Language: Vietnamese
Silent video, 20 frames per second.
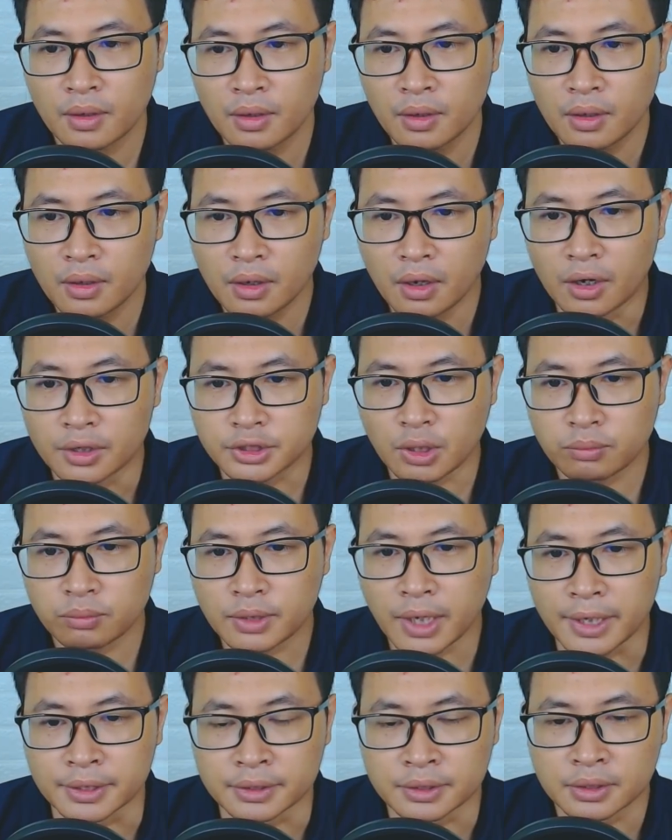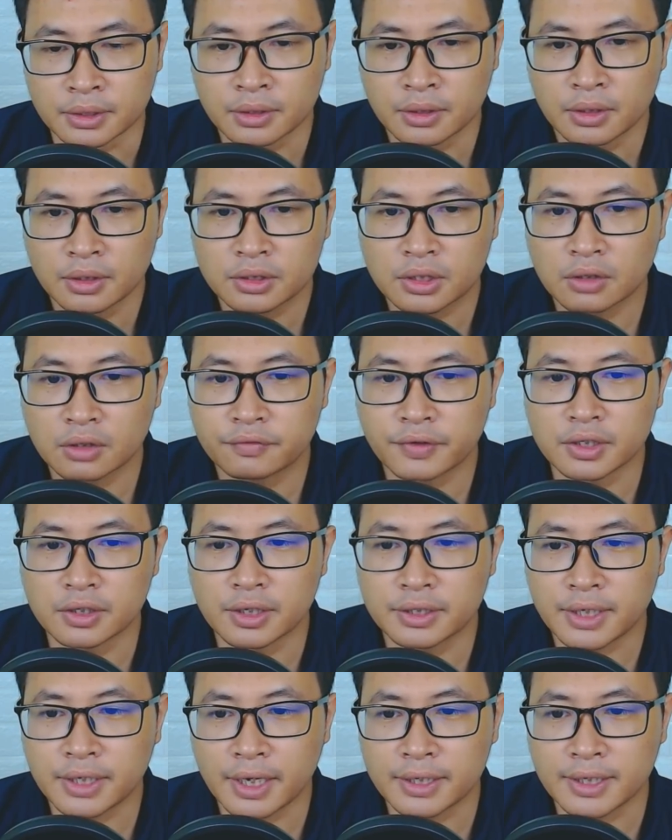Ở trong thành Từng vị
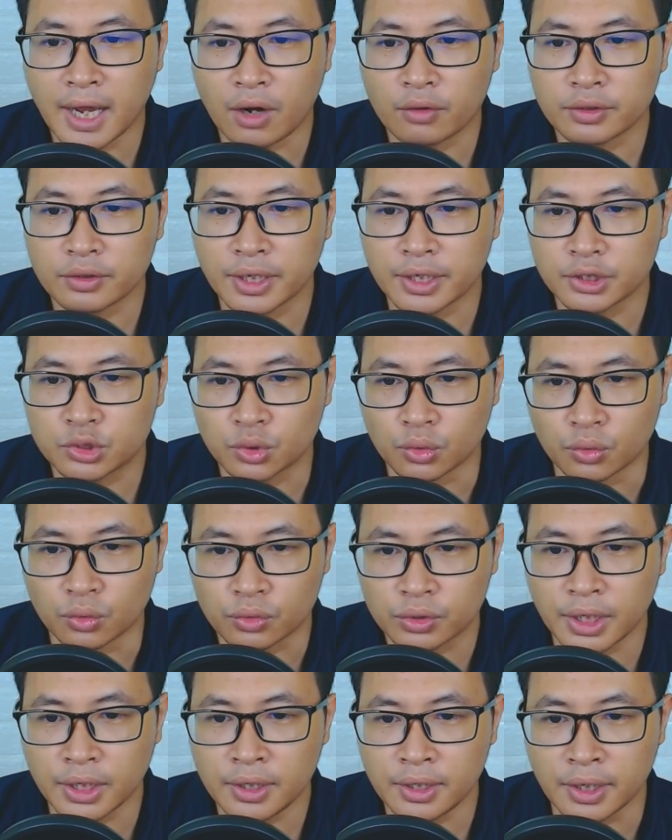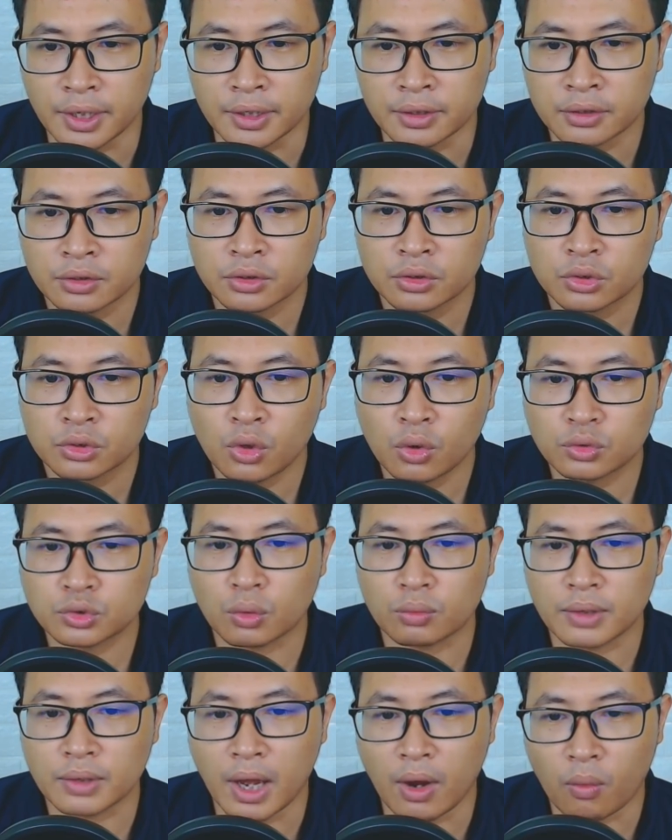người thành đạo điện chủ tiến lên Thúc
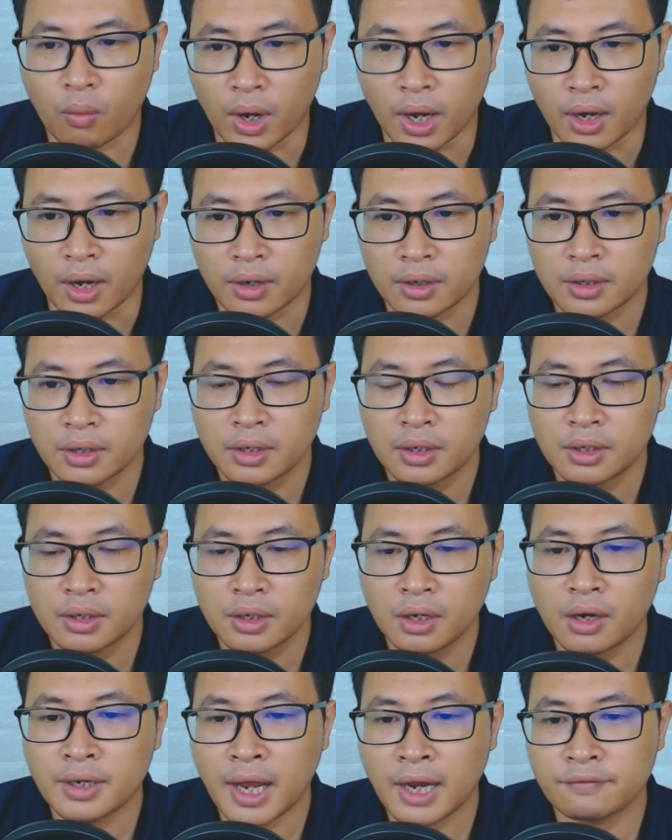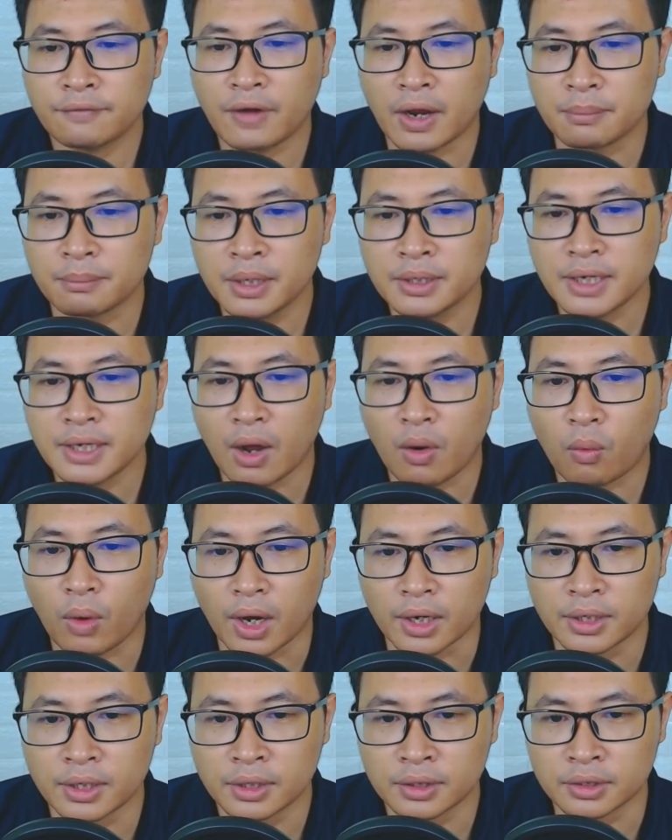giục đạo quả Hơn hai vạn miếng đạo
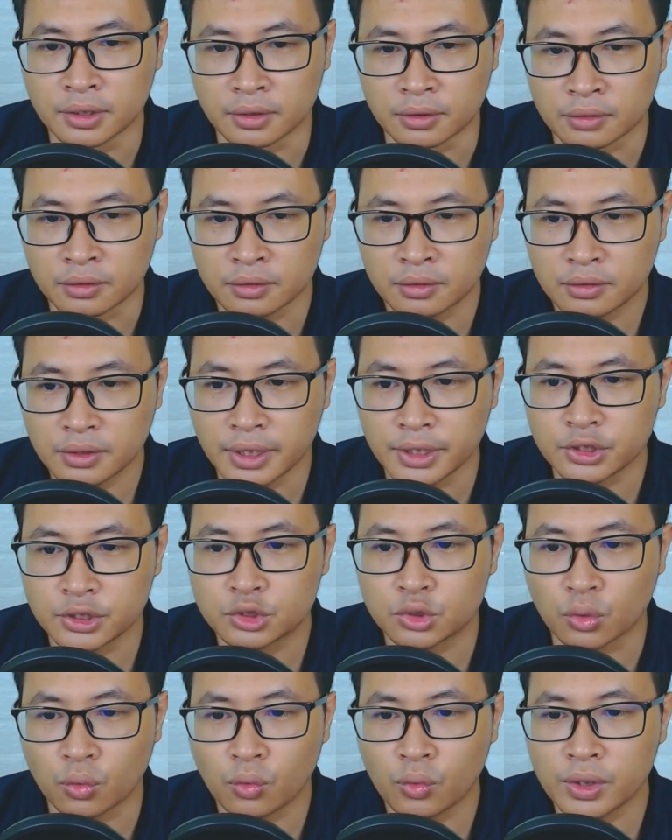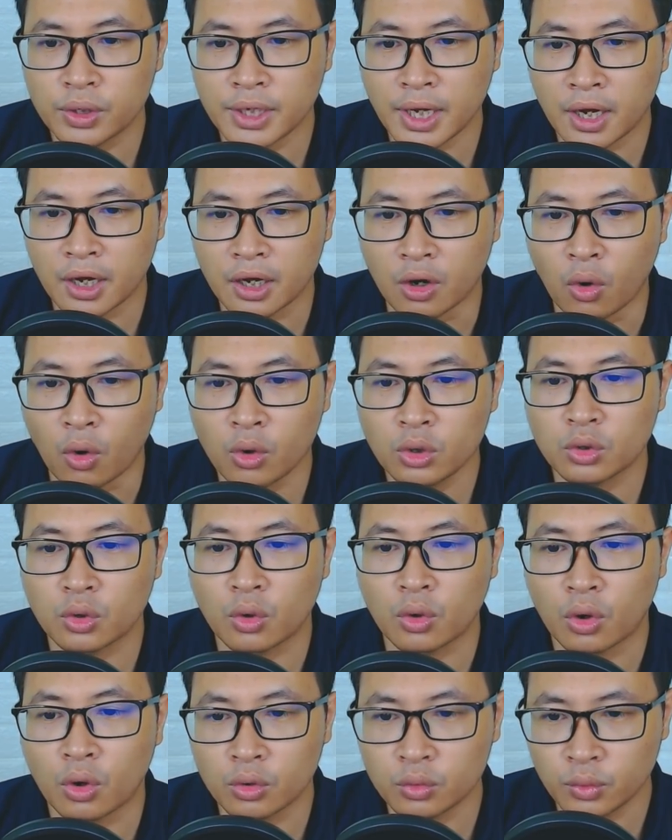quả lơ lửng Điện trụ uy năng ở hỗn,
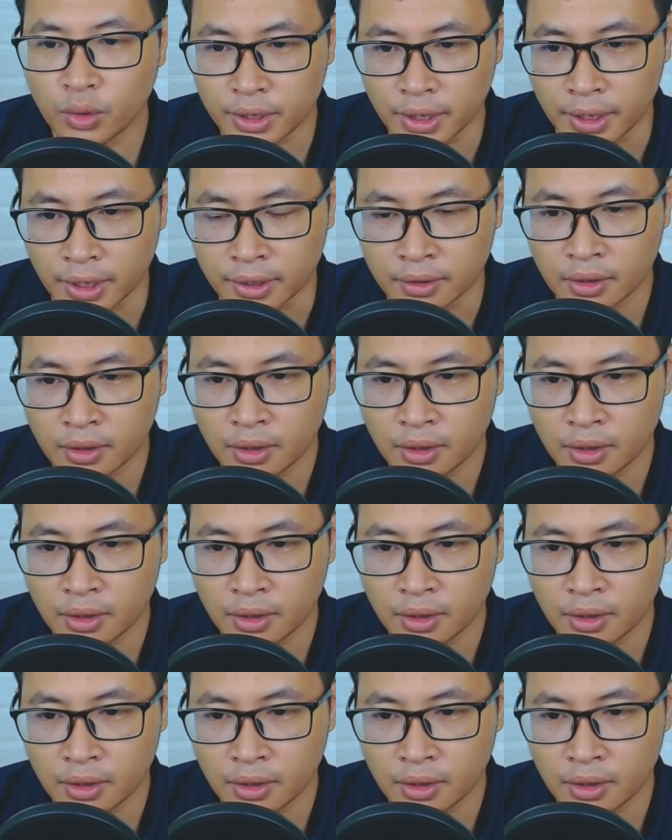hỗn nguyên đỉnh